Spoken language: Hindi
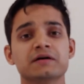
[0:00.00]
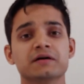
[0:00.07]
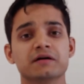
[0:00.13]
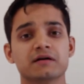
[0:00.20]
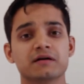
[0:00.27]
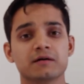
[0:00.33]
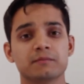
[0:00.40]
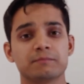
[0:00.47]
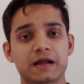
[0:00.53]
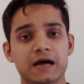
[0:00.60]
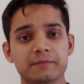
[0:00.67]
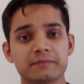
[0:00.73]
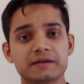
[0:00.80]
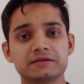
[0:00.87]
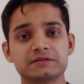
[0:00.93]

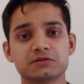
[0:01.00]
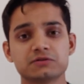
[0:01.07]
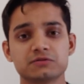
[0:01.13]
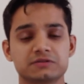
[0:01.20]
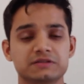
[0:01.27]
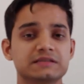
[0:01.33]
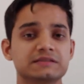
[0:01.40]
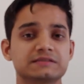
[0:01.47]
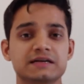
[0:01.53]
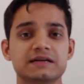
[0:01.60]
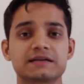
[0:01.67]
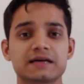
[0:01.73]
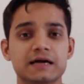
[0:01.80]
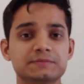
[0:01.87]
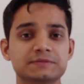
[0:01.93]
प्राइमरी जो तीन चार
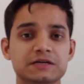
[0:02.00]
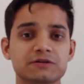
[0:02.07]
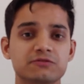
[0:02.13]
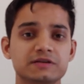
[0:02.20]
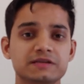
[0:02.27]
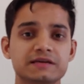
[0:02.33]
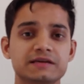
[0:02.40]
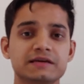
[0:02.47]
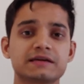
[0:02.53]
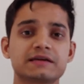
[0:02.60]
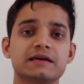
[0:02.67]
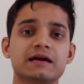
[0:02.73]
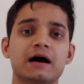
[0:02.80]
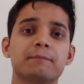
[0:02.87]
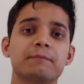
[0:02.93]
टाइप्स हैं वो ये हैं
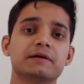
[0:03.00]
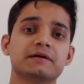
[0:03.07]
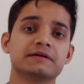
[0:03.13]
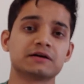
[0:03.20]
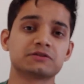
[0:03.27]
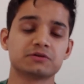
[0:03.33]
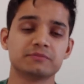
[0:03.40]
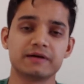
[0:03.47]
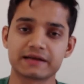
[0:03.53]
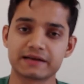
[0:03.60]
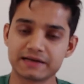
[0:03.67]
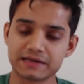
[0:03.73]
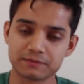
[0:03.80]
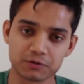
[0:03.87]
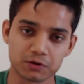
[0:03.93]
कि आप या तो
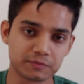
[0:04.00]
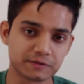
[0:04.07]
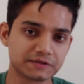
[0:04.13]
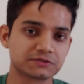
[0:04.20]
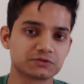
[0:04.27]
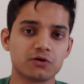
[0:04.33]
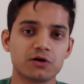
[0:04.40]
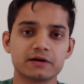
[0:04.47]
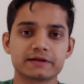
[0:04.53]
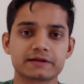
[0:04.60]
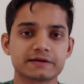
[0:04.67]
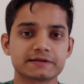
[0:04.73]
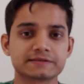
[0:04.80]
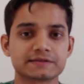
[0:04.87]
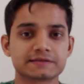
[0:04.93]
मैग्नेटिक प्रॉपर्टीज़ को अल्टर
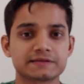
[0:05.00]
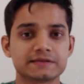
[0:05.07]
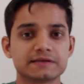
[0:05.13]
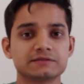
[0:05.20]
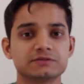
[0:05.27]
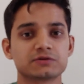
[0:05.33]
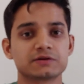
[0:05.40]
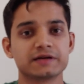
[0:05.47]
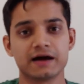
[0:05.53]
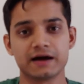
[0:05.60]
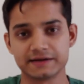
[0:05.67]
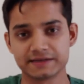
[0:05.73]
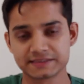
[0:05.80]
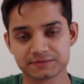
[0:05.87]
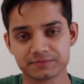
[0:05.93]
कर सकते हैं जो कि
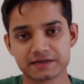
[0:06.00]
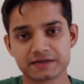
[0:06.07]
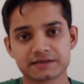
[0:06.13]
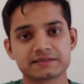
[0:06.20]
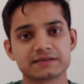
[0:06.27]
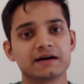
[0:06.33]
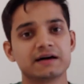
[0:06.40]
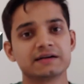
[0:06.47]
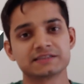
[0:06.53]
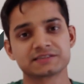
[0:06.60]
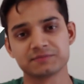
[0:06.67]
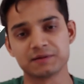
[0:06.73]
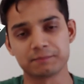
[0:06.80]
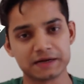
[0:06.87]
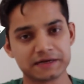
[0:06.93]
हार्ड डिस्क में करते हैं हार्ड
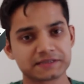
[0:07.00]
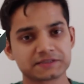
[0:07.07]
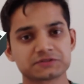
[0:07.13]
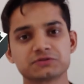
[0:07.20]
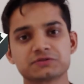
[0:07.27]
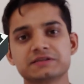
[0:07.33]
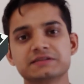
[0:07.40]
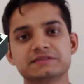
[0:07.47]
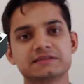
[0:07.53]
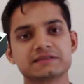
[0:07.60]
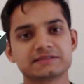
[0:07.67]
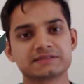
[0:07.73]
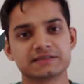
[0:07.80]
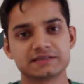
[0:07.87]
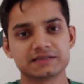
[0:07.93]
डिस्क में प्लेटर्स होते हैं
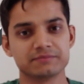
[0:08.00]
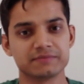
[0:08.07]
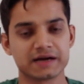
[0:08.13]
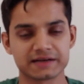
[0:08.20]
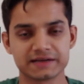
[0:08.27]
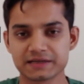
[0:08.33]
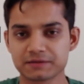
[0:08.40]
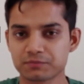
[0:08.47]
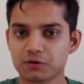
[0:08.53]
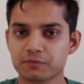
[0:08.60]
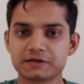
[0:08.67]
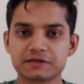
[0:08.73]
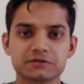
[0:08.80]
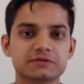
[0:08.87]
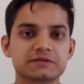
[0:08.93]
जिनकी सर्टेन मैग्नेटिक
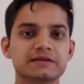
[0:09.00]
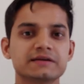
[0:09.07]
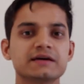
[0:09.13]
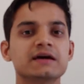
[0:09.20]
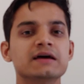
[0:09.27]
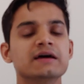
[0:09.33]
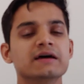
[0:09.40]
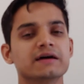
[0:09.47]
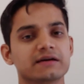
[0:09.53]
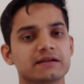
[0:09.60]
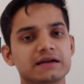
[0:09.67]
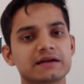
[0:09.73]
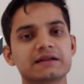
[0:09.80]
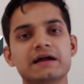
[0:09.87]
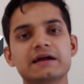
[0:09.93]
प्रॉपर्टी होती है
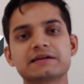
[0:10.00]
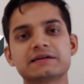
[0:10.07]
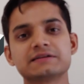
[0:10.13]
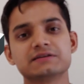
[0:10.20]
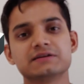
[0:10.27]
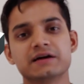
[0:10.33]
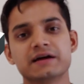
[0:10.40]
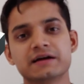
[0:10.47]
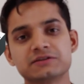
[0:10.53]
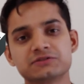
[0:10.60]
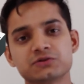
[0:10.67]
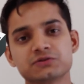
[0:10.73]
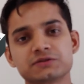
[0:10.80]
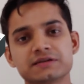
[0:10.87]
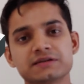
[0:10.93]
रीड राइट हेड्स
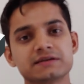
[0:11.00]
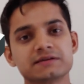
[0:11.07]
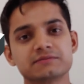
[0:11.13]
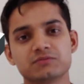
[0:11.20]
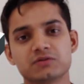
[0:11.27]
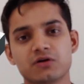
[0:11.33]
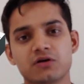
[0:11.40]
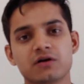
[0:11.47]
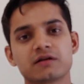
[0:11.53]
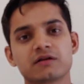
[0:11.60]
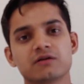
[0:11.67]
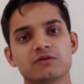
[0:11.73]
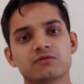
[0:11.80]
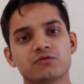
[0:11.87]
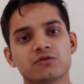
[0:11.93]
होते हैं और
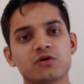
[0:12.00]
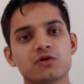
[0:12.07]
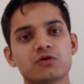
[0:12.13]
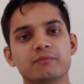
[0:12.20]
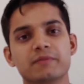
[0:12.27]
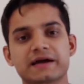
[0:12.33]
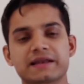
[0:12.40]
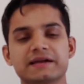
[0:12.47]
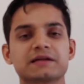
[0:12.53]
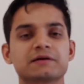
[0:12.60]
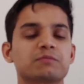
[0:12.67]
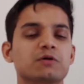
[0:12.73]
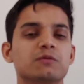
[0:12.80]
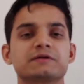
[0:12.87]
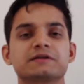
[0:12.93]
वो
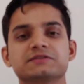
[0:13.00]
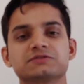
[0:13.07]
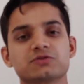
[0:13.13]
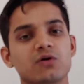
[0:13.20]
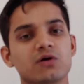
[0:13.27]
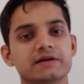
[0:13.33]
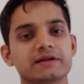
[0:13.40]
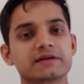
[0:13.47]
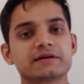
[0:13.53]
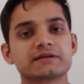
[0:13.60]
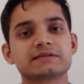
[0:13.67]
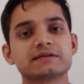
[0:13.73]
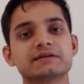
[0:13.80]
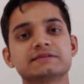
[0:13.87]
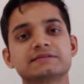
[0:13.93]
मैग्नेटिक प्रॉपर्टीज़ को अल्टर
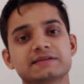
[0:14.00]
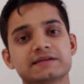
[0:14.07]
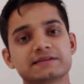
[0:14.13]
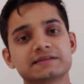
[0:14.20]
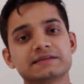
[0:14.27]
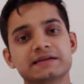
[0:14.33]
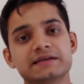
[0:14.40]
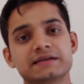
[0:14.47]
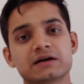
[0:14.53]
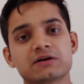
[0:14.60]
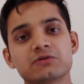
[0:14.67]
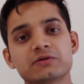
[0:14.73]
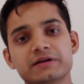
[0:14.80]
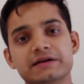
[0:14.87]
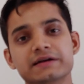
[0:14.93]
करते हैं इस तरह से डेटा
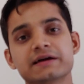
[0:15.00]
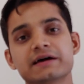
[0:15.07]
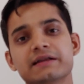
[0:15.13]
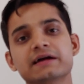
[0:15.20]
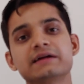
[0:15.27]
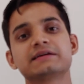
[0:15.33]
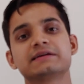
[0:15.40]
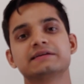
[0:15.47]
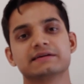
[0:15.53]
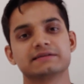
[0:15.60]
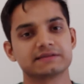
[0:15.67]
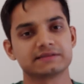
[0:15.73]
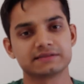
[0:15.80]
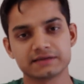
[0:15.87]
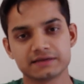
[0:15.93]
को रीड या राइट किया
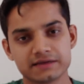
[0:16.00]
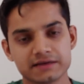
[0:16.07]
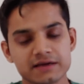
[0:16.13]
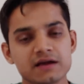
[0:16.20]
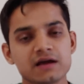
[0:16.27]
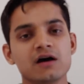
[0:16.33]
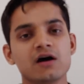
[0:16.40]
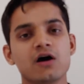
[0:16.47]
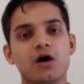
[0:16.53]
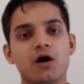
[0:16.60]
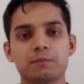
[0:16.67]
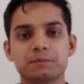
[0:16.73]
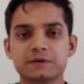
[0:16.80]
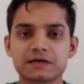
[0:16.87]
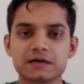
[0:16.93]
जाता है
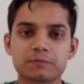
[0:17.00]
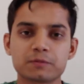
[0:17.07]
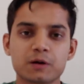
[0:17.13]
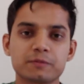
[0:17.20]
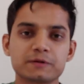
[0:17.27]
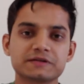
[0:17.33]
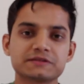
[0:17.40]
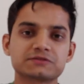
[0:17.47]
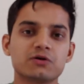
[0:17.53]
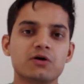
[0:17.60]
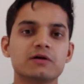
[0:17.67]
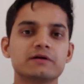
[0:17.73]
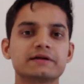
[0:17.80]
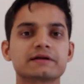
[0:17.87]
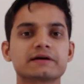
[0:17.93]
ऑप्टिकल प्रॉपर्टीज़ को
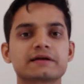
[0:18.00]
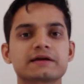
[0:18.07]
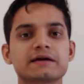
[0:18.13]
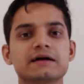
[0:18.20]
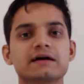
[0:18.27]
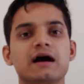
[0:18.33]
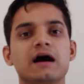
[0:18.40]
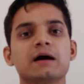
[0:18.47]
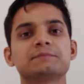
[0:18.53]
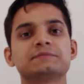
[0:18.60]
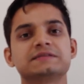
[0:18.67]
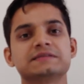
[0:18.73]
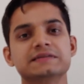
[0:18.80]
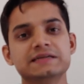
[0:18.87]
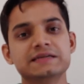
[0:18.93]
ऑल्टर करके आप
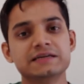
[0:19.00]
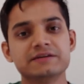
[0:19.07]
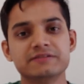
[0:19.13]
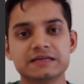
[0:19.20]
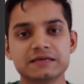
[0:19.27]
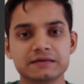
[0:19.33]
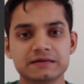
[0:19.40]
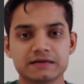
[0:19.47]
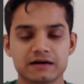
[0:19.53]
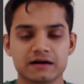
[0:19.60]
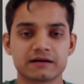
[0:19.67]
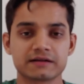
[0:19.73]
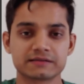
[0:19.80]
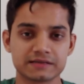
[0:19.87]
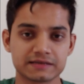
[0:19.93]
सीडी डीवीडी
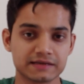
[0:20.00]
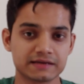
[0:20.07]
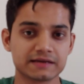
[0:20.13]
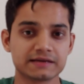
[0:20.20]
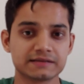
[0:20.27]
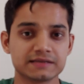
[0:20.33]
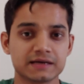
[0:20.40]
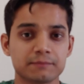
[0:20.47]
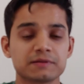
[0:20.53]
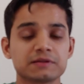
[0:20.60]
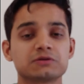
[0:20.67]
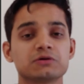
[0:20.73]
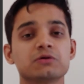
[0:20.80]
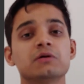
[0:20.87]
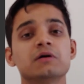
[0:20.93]
अगर देखेंगे एग्जाम्पल
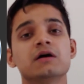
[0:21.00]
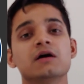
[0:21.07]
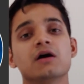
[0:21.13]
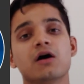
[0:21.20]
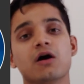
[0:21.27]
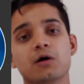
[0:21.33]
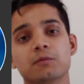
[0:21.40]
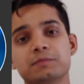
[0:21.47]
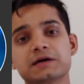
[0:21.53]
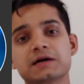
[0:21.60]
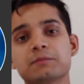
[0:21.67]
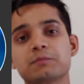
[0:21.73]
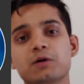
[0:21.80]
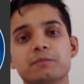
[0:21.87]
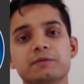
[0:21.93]
तो
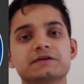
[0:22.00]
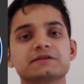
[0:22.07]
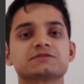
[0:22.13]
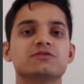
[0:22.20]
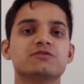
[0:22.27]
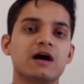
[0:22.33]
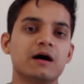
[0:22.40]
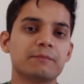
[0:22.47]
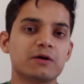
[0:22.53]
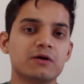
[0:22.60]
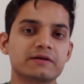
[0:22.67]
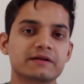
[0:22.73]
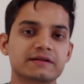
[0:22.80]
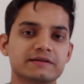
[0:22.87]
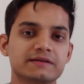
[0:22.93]
ऑप्टिकल प्रॉपर्टीज़ को वहाँ पे
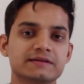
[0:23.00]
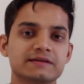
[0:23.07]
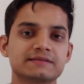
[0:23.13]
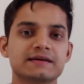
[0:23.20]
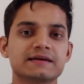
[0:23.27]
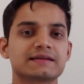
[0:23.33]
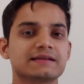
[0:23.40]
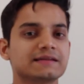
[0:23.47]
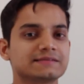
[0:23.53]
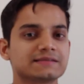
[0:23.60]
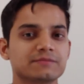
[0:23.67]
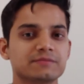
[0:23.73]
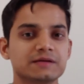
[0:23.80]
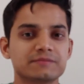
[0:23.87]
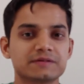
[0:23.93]
ऑल्टर किया जाता है एक
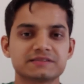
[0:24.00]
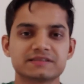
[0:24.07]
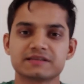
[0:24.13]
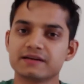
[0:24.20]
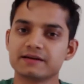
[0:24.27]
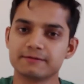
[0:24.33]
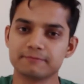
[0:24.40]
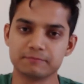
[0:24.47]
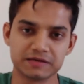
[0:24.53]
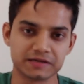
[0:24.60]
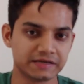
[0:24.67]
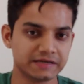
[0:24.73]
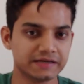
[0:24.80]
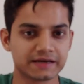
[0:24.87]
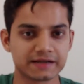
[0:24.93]
लेज़र बीम के जरिए
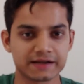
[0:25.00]
रेडिया